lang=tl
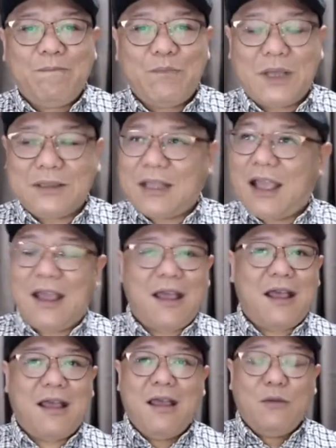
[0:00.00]
But
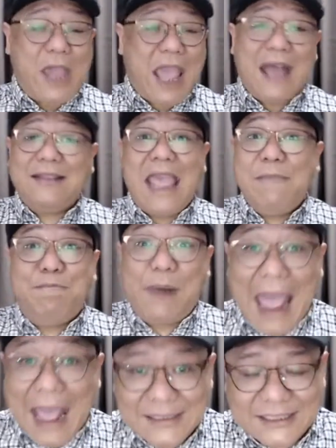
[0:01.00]
uh, we had a
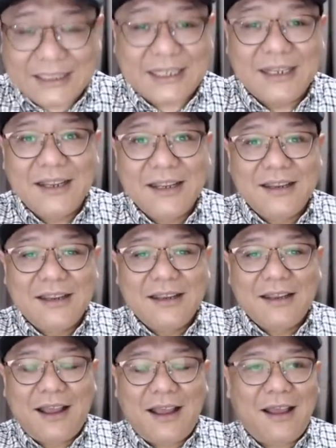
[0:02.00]
blast.
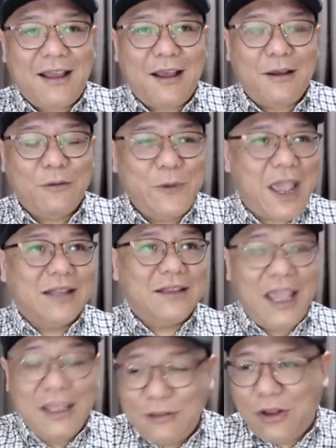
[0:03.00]
Uh, we
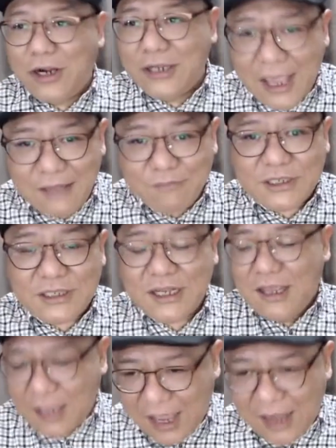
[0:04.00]
had indoor games
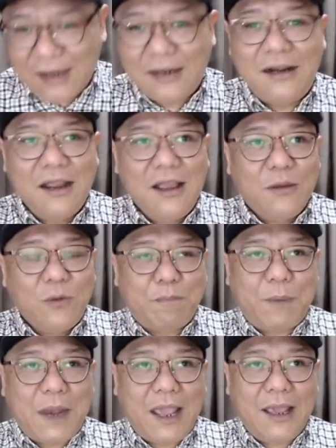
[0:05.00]
here. We
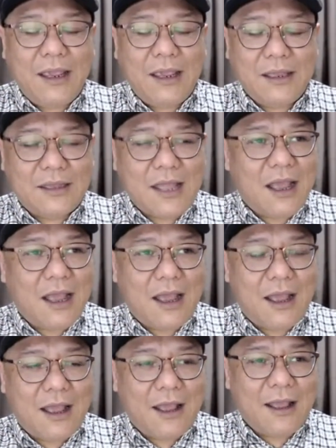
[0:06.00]
played,
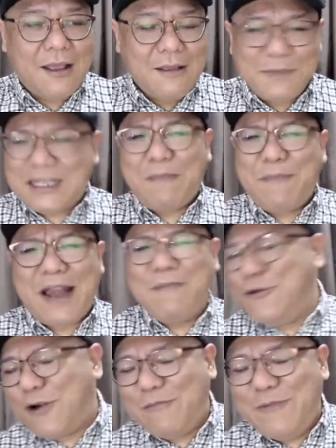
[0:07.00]
uh, basta
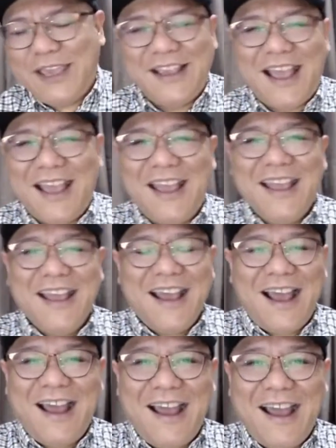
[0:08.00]
marami mo kaming uh,
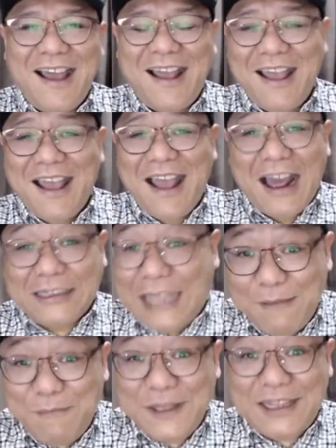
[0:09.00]
uh,
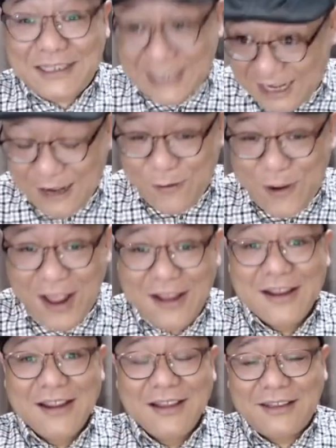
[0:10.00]
activities na ginawa.